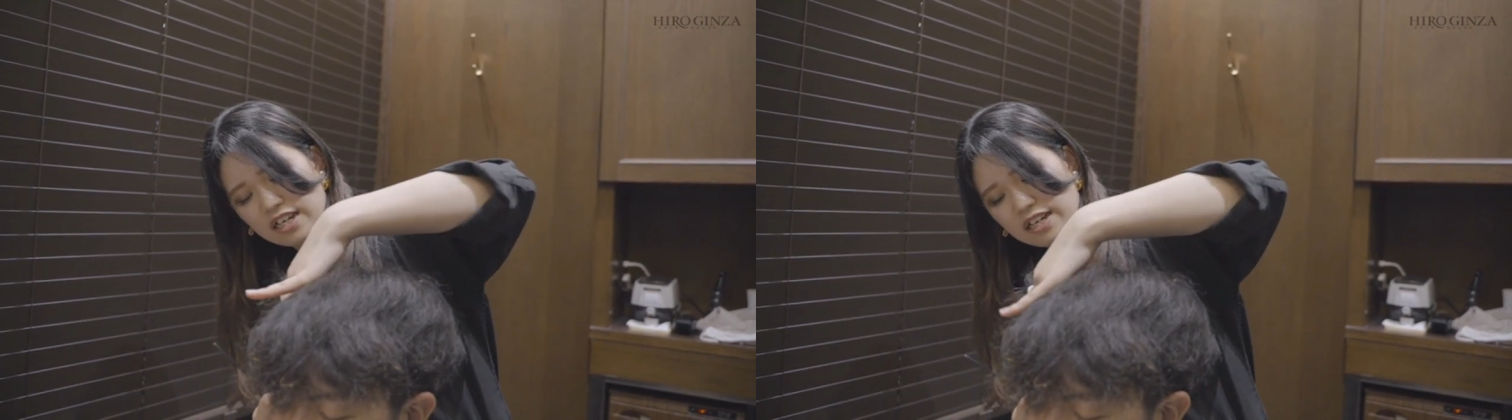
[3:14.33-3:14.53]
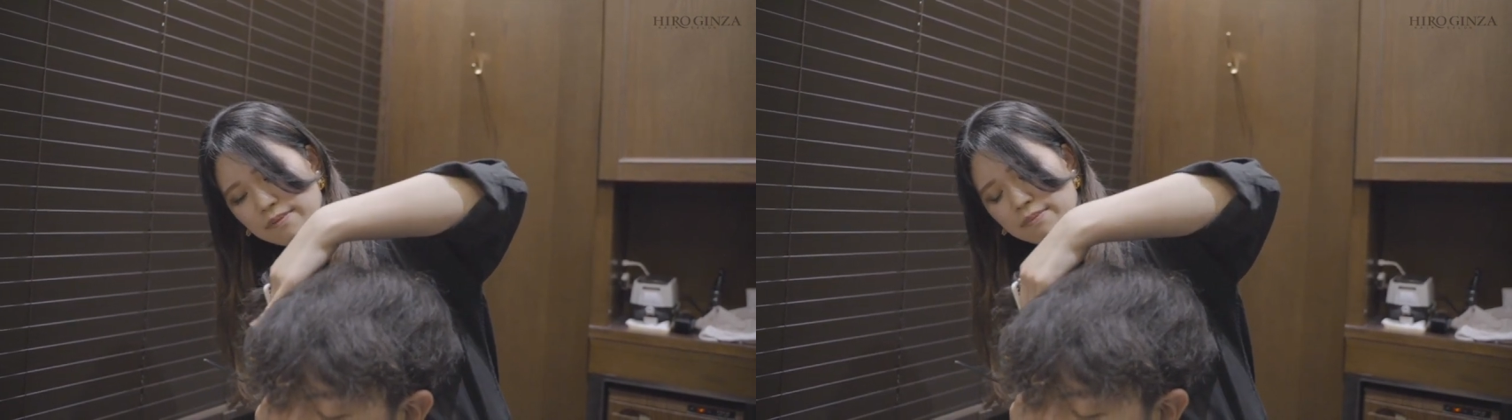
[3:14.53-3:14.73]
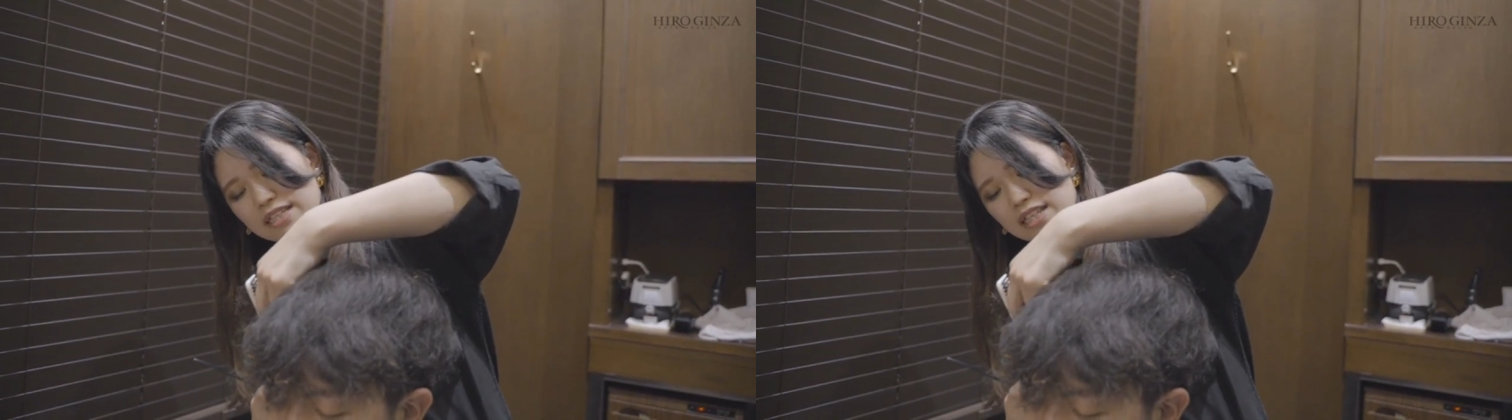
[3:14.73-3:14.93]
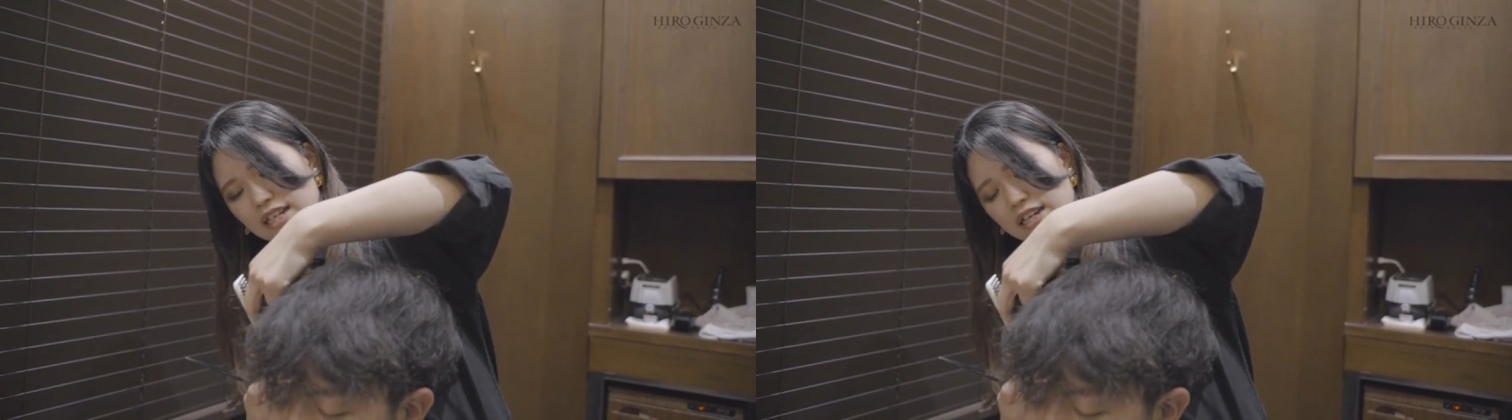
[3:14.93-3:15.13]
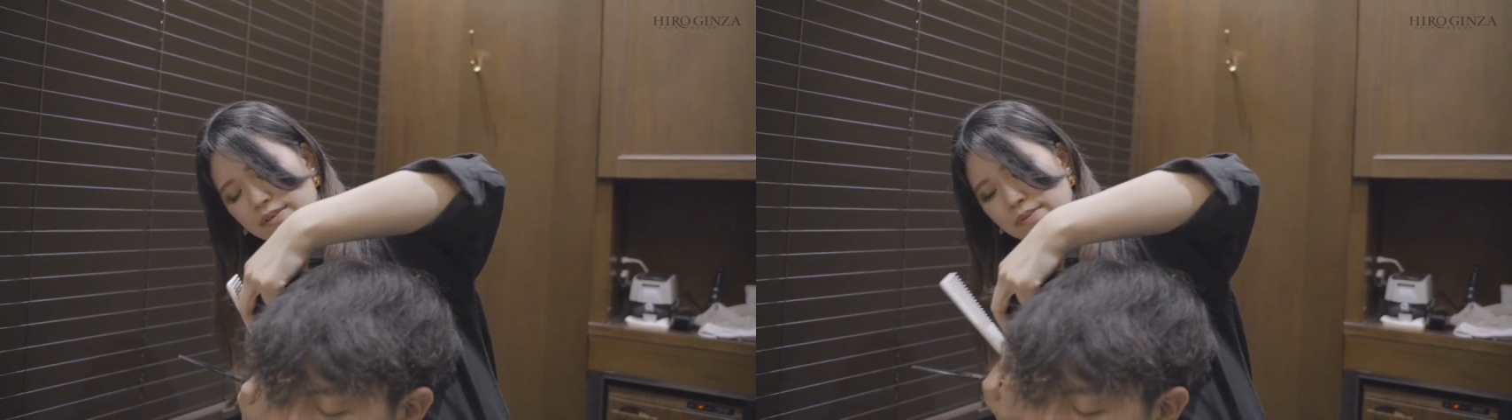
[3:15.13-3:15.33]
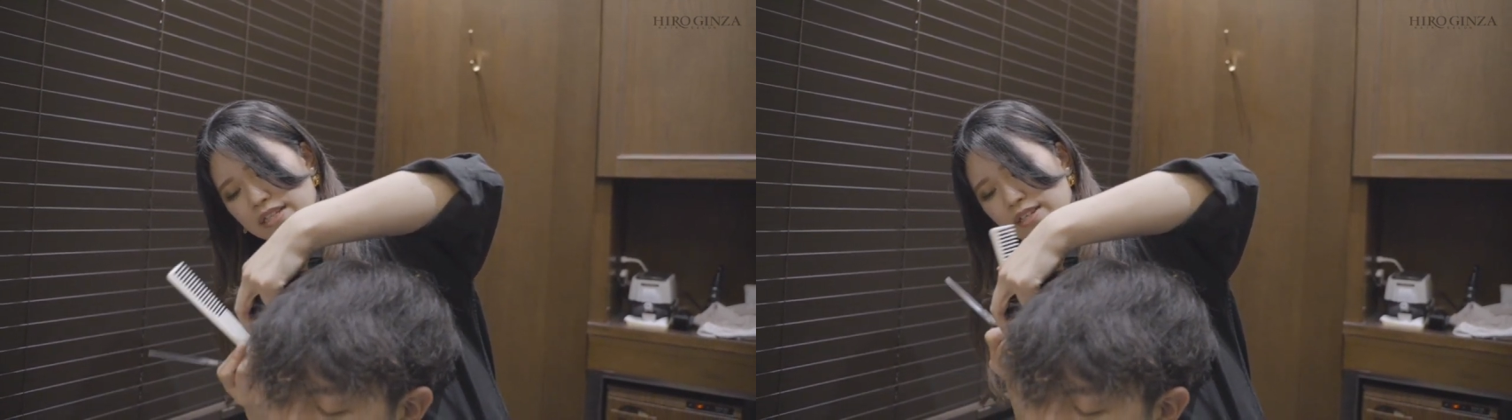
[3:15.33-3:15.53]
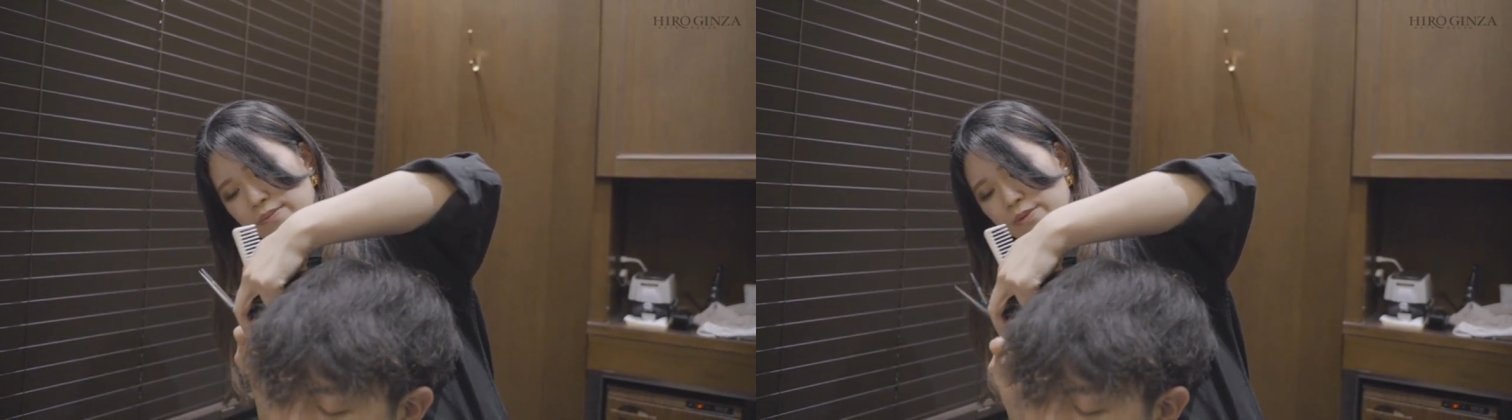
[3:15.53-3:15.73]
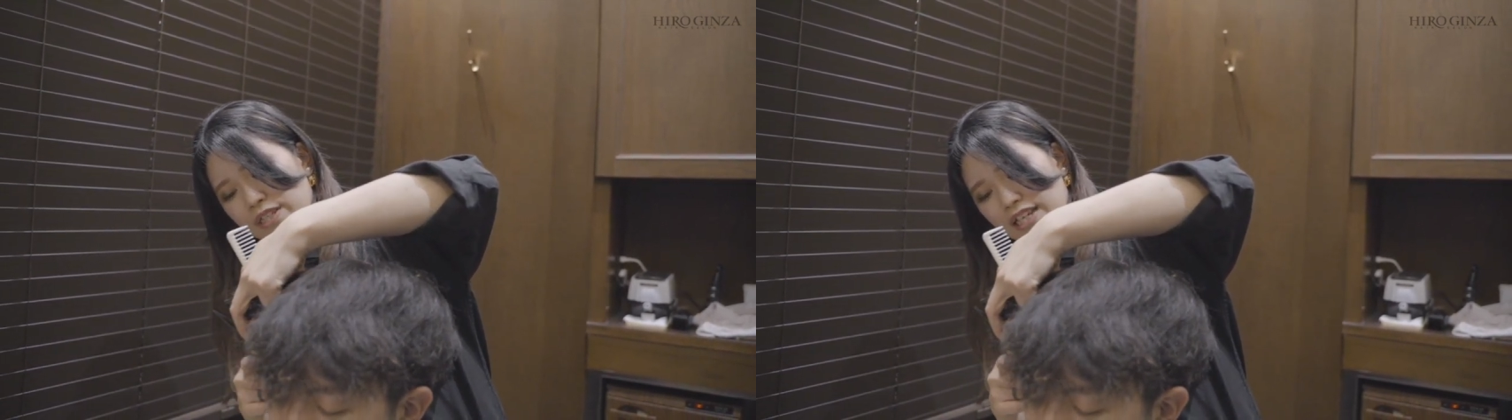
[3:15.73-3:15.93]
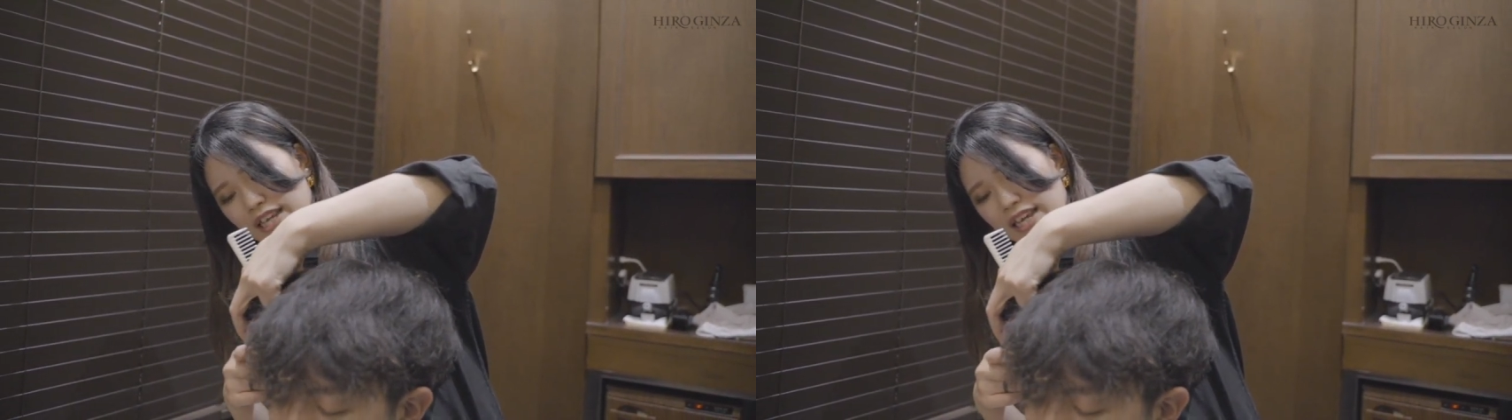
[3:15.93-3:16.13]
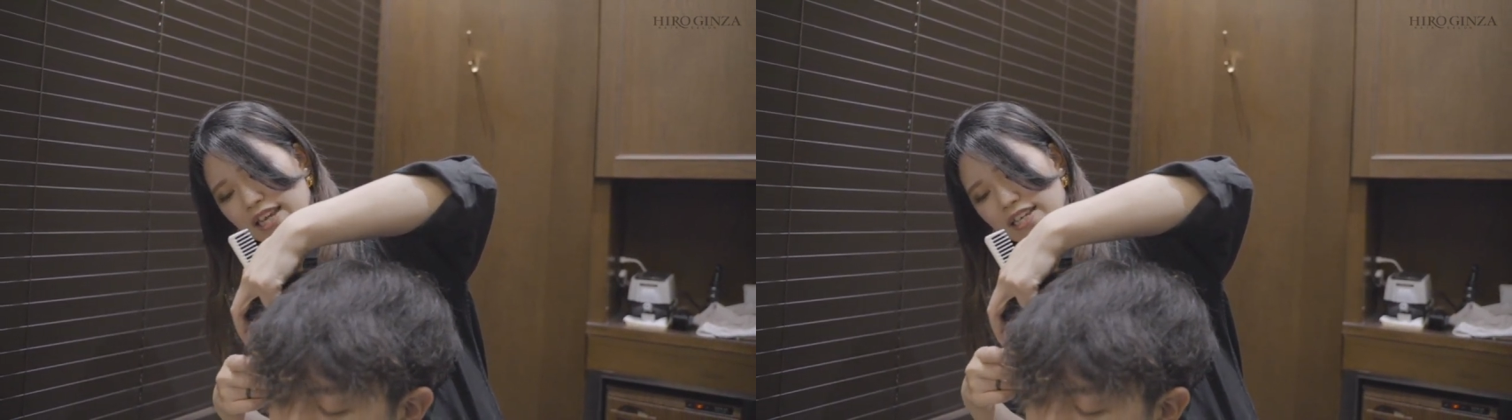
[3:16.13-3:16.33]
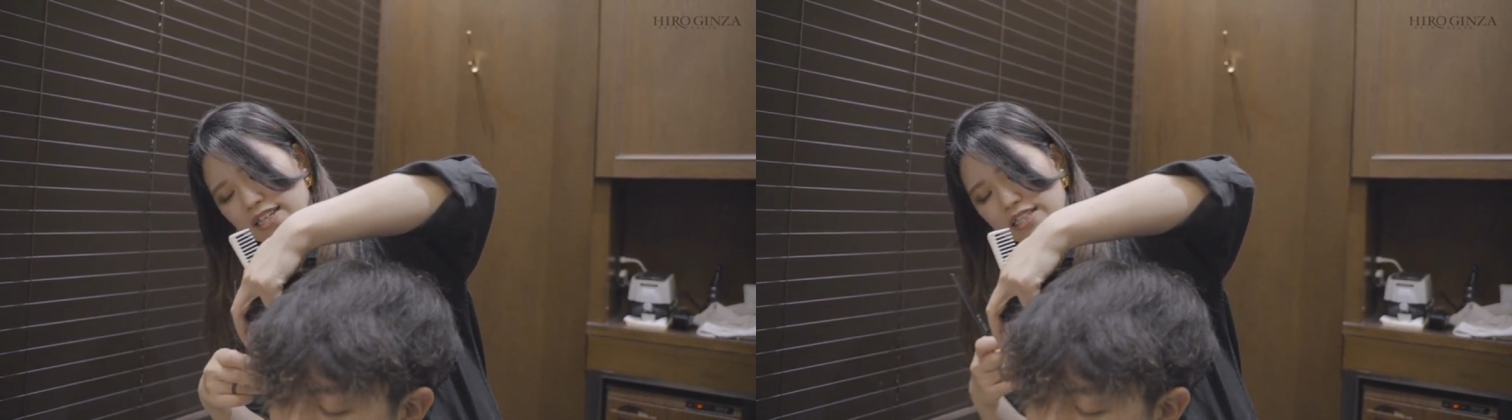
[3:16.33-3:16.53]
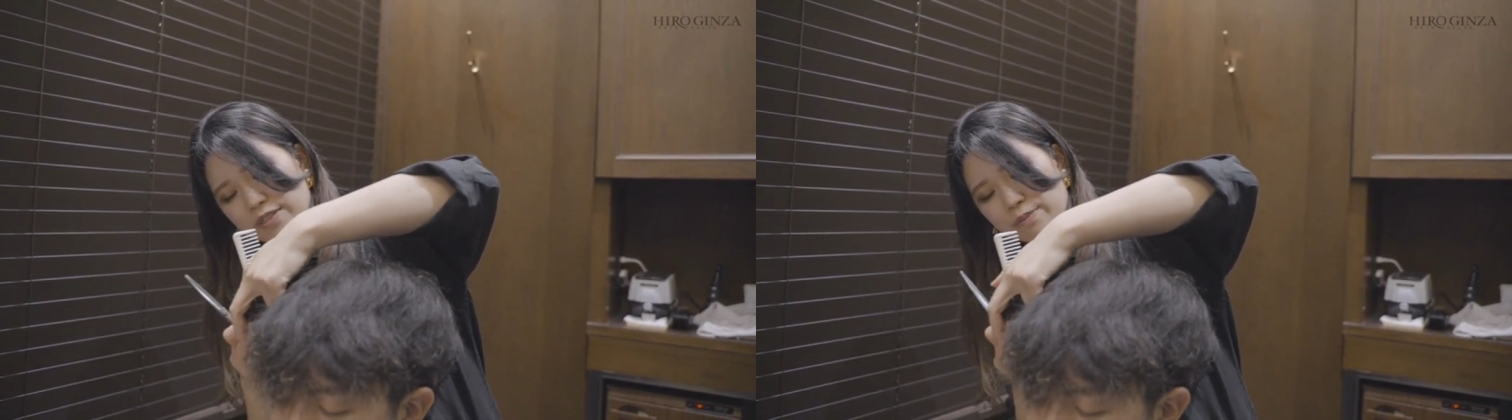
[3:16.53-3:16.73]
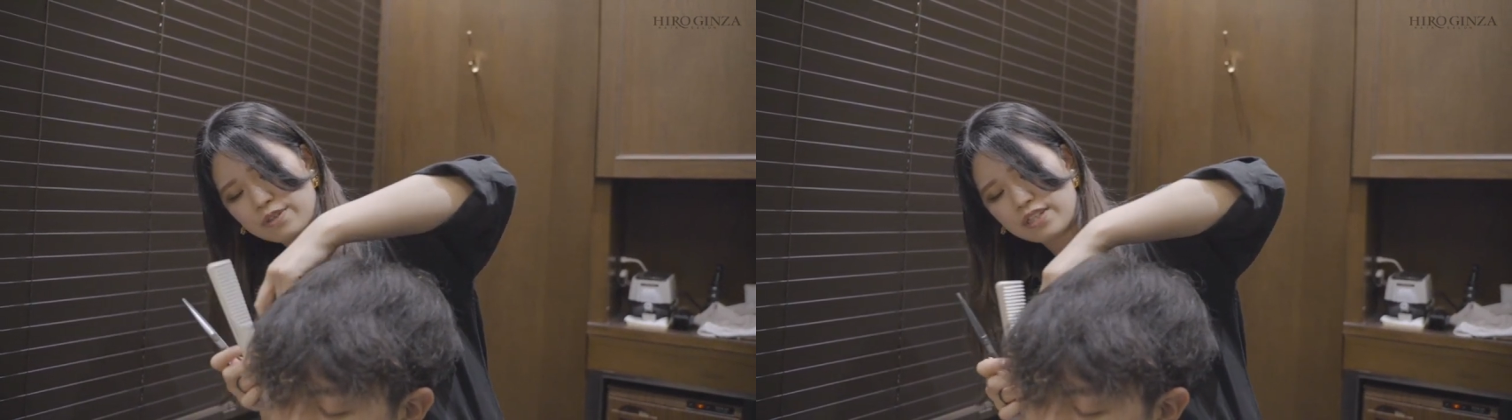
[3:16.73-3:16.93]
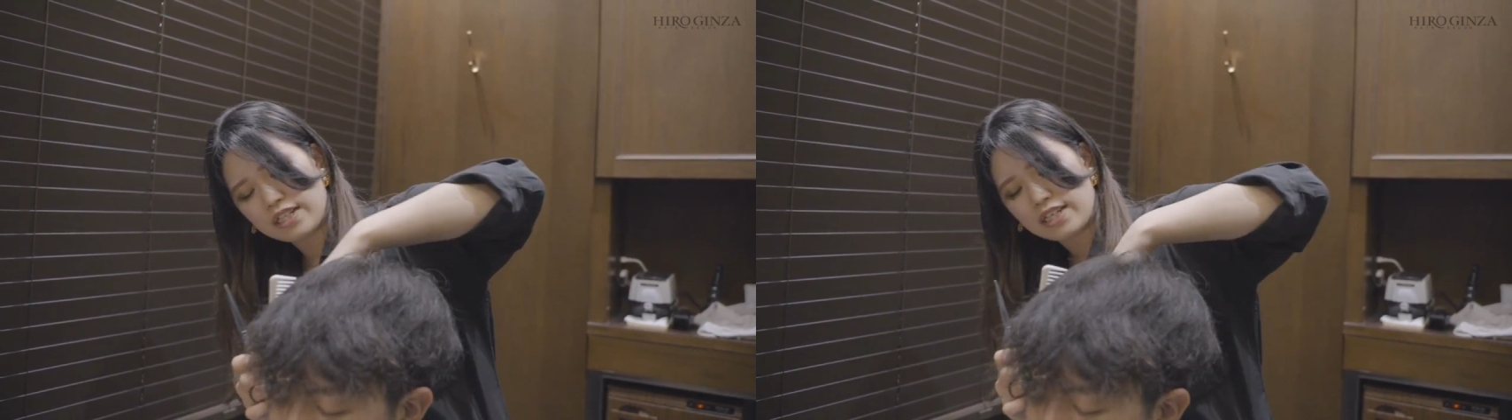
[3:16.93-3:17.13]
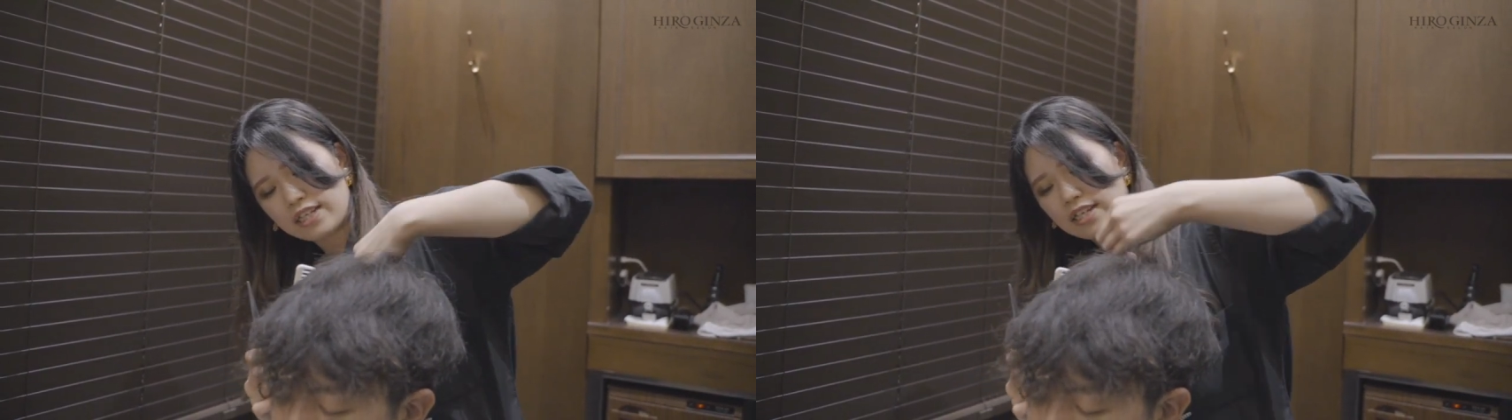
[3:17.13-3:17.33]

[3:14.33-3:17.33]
頑張ったら頑張った分だけ自分に